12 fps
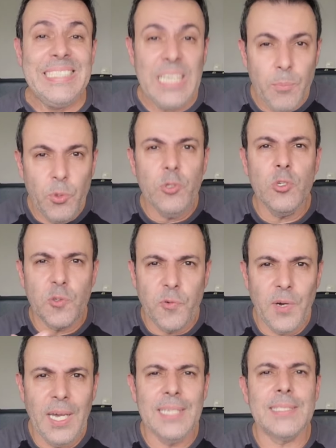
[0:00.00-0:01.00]
Tem muitos
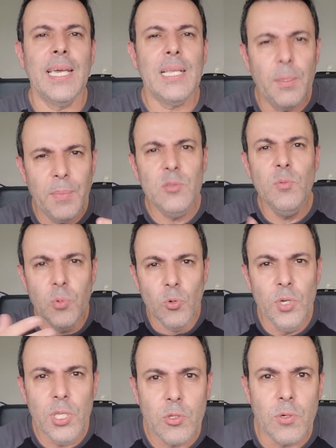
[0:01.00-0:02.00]
fãs reclamando
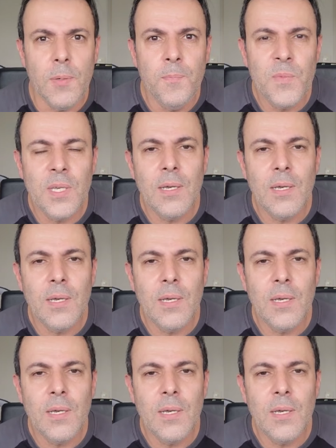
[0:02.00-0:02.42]
muito